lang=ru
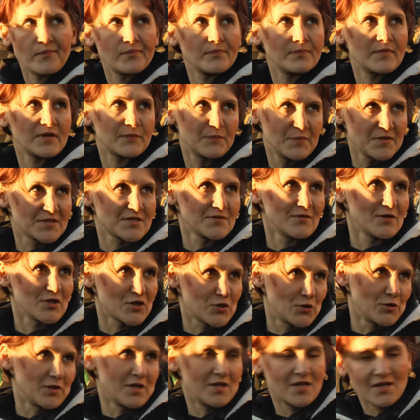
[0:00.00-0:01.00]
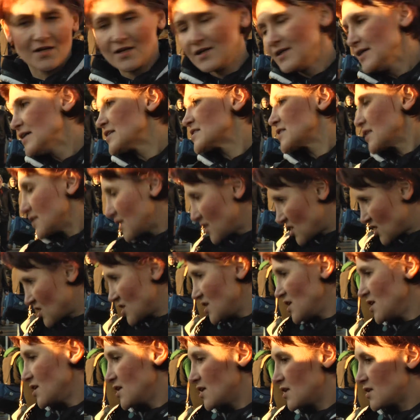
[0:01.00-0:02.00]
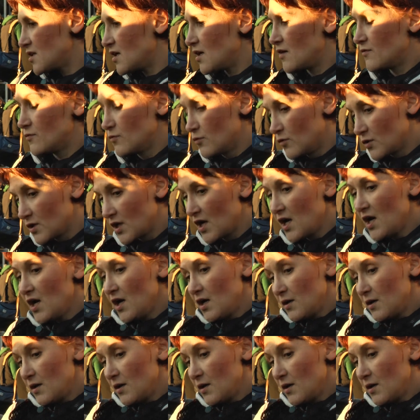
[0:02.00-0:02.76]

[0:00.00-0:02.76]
подписывали что-то. Соглашение, да, вот.